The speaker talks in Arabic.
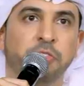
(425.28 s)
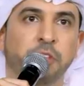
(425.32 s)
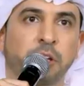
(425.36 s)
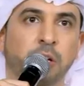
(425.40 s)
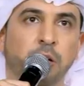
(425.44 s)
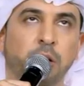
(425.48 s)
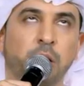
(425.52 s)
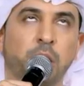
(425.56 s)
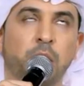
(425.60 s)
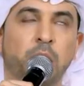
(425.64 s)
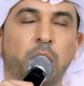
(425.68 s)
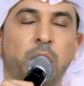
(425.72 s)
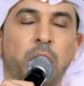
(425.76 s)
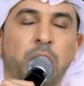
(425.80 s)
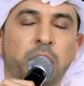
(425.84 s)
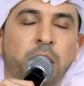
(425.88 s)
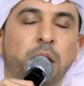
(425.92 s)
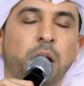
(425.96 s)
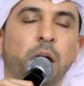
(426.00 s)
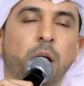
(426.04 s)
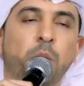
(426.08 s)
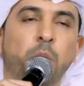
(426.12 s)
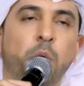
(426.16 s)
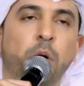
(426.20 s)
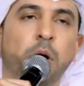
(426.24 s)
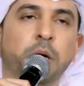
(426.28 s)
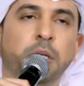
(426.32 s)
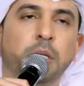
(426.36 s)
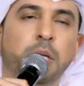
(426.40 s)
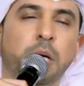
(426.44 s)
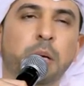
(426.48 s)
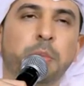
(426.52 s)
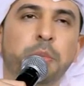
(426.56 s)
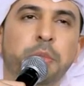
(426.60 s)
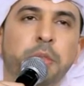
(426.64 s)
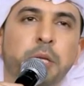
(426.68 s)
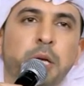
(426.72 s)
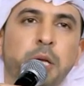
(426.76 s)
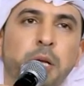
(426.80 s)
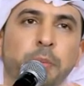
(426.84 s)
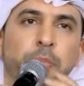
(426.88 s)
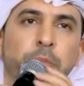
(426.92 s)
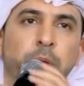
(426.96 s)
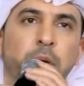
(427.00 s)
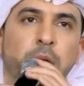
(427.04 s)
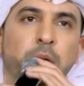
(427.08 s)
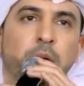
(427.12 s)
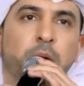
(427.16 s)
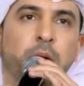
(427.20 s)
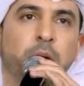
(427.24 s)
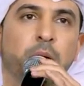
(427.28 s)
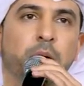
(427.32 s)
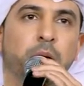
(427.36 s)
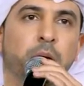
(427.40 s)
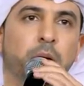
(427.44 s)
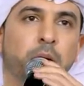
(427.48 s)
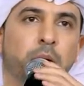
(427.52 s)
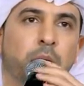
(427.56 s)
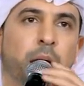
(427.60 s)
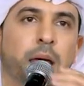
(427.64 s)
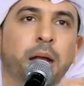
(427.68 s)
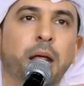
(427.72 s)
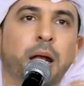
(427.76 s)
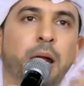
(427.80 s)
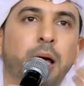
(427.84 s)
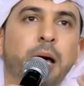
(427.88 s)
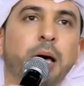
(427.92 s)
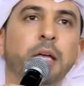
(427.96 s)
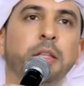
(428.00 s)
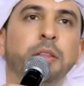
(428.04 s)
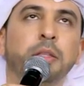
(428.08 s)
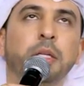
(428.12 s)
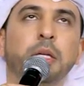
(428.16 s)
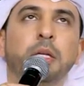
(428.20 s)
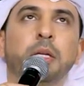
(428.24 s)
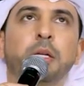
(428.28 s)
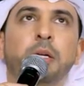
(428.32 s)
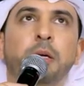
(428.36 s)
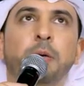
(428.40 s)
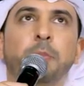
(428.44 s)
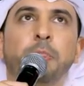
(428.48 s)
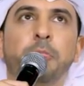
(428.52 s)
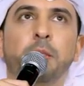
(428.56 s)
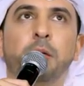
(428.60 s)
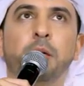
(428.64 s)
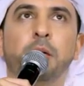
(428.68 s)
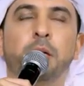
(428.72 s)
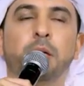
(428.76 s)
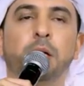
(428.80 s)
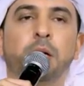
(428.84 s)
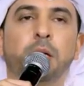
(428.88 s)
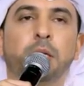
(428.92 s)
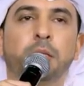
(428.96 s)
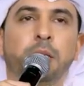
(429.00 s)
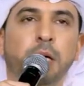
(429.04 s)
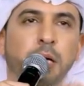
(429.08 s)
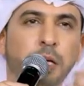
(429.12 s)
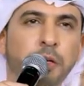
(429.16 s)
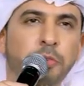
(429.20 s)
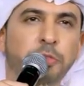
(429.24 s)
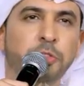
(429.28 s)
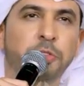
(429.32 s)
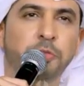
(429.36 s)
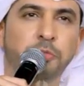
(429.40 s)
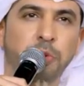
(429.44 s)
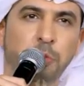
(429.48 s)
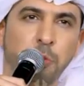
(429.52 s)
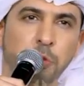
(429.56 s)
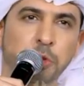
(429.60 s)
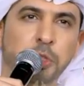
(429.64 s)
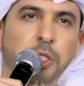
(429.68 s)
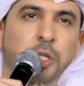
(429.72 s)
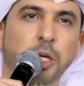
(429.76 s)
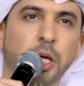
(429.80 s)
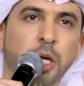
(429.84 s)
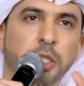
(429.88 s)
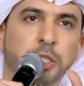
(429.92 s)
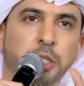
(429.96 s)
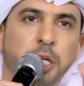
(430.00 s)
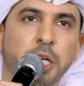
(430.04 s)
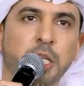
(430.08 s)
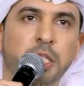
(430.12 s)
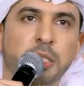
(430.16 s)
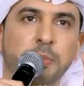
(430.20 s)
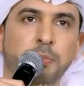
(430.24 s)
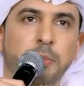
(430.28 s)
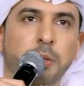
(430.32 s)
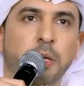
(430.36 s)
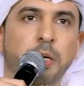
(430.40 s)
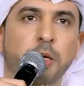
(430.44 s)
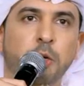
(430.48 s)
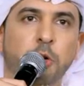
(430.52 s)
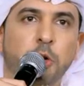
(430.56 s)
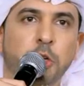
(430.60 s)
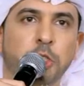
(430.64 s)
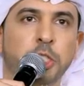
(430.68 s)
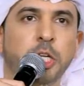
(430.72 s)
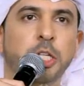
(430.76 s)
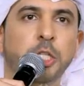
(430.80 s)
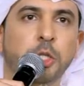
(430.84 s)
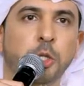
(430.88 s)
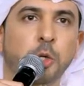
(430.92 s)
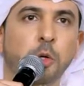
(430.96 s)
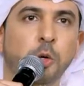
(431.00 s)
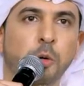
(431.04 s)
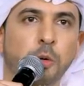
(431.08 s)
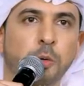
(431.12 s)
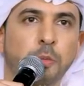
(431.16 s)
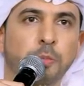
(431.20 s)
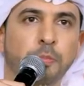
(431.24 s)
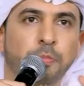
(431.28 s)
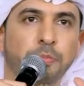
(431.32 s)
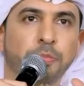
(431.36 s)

افضل هذا رقم واحد رقم اثنين آه، انا لاحظت انه تعرف في الموسيقى شيء اسمه كروشندو